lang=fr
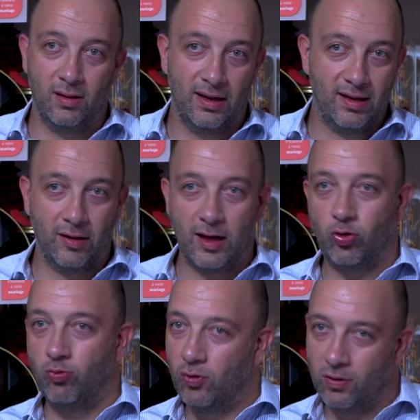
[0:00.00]
était un
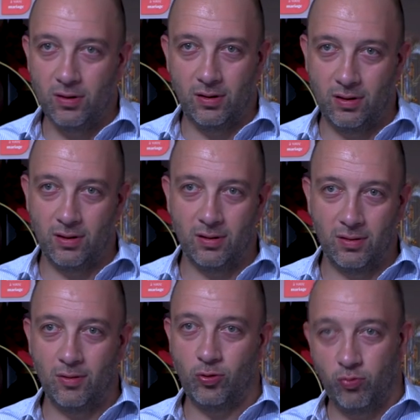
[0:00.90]
argument
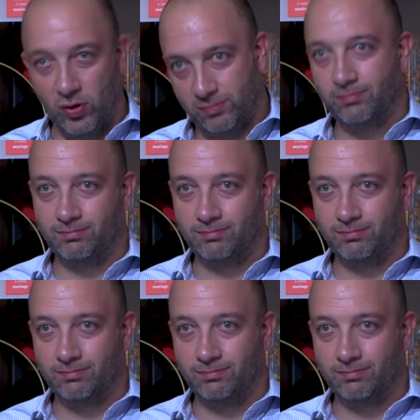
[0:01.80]
de poids.